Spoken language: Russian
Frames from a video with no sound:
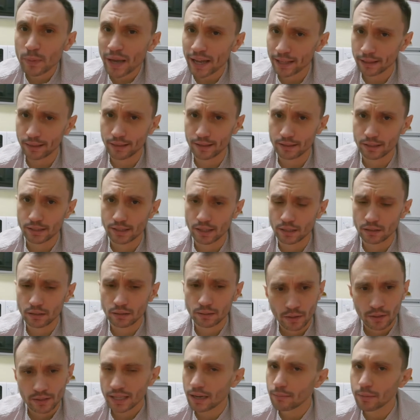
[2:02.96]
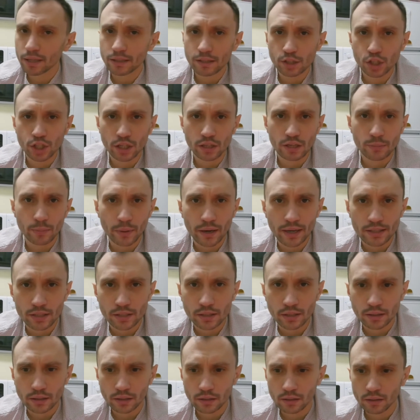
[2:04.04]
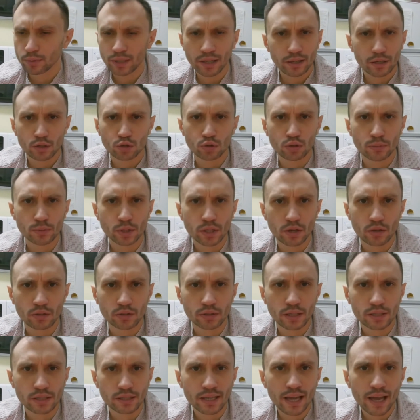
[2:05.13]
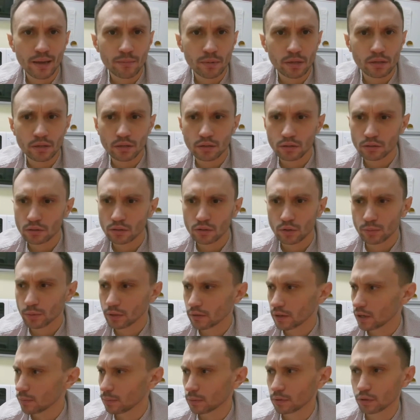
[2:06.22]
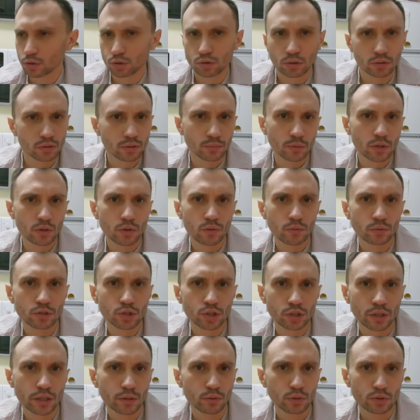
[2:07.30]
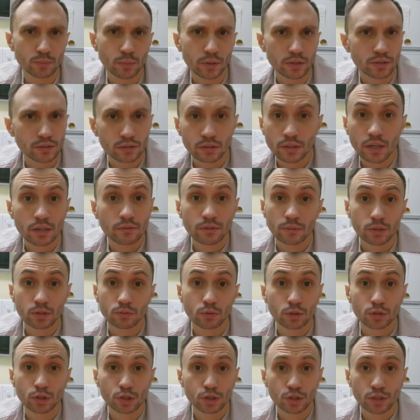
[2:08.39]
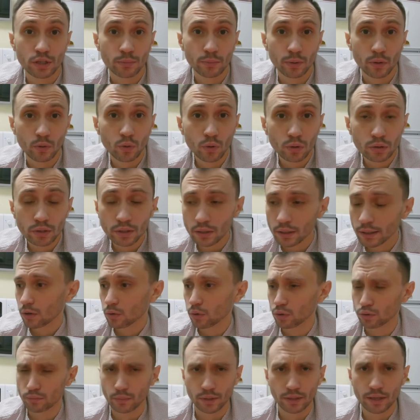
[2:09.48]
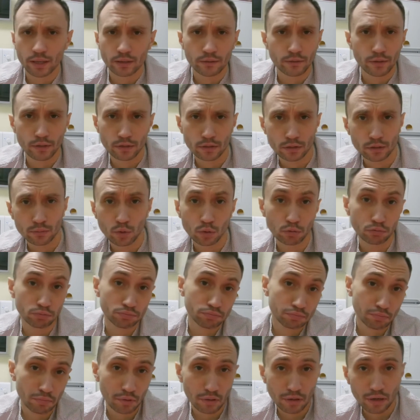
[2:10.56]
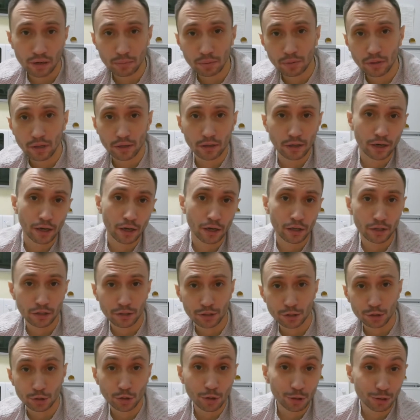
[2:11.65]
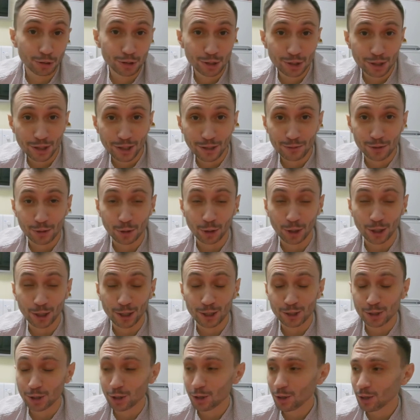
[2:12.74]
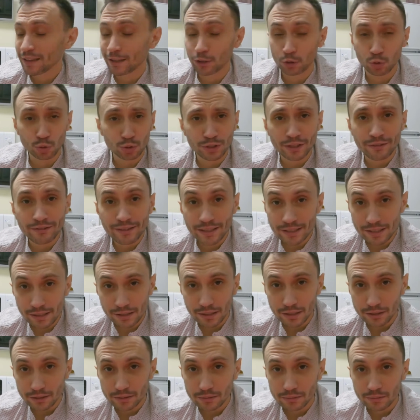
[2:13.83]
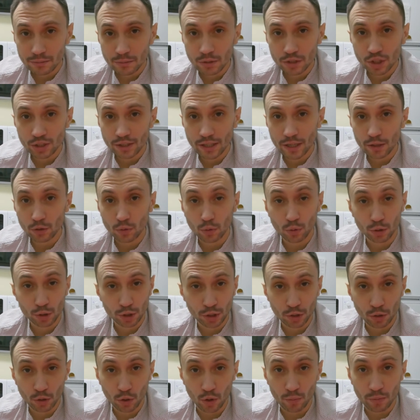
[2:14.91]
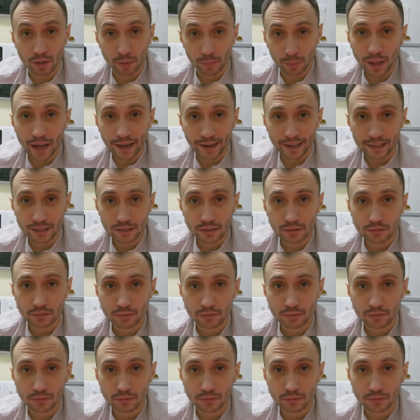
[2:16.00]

пять назад. Самое начало праздника. Я хожу, общаюсь с гостями, грубо говоря, подошел там к какому-то человеку, спросил, как вам сегодняшняя погода. Он мне ответил, мол, облака и солнышко, все хорошо. И тут невеста начинает очень громко плакать,